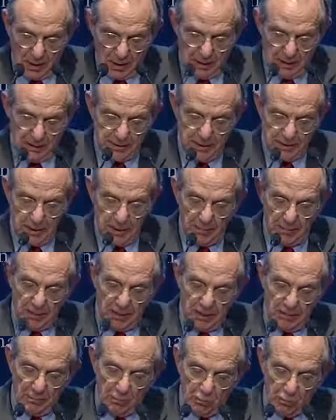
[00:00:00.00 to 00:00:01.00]
l'insieme
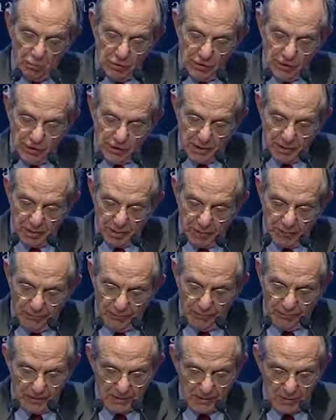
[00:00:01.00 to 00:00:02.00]
delle misure di
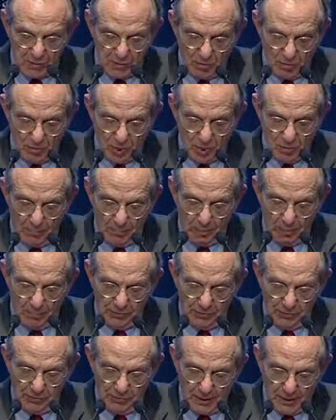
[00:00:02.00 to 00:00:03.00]
semplificazione e
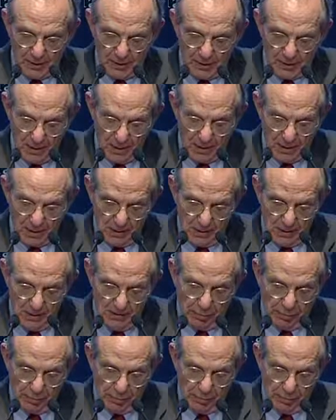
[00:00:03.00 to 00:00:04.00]
modifica delle
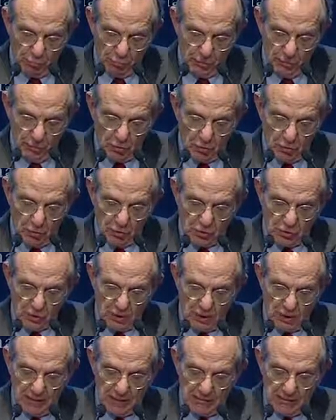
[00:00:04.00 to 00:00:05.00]
procedure
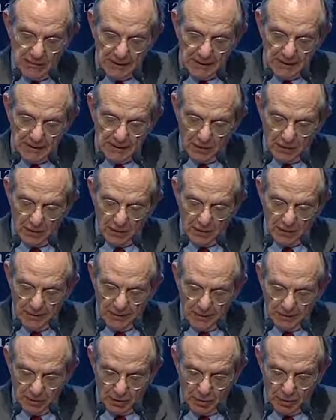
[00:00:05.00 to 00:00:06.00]
concorsuali varate dal
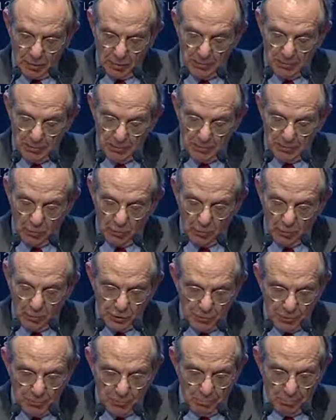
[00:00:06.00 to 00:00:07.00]
Governo dal
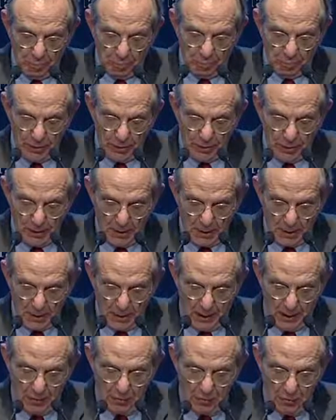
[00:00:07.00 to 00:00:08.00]
2015 in poi
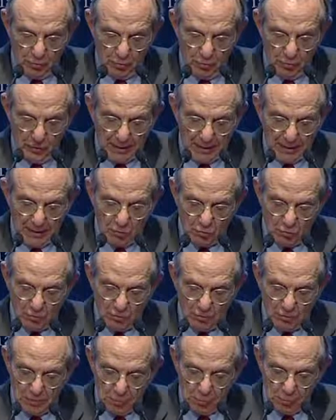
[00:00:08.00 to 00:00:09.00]
hanno un impatto
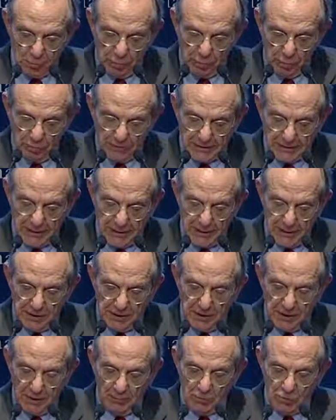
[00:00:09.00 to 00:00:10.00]
sul recupero crediti
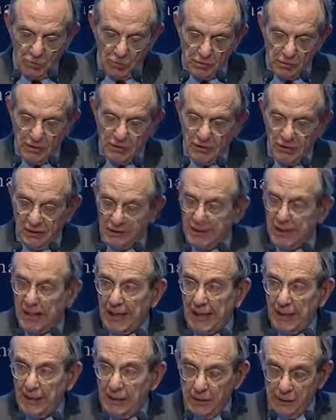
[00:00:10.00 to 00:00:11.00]
nella misura di tre
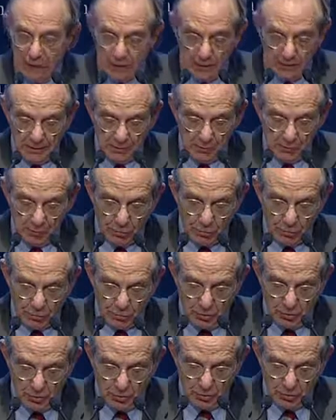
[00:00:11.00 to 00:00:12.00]
anni di
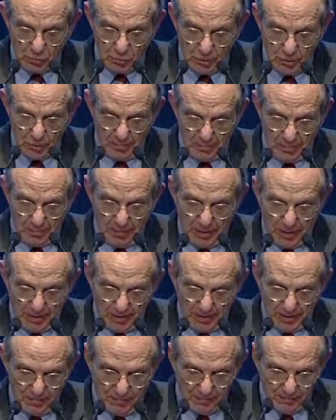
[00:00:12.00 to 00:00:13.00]
riduzione sui tempi
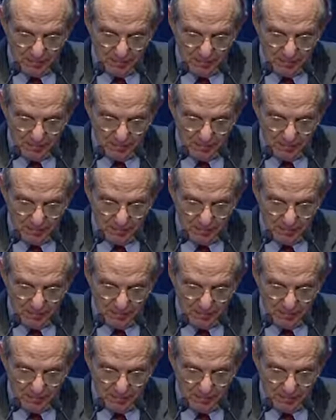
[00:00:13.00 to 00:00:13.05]
medi.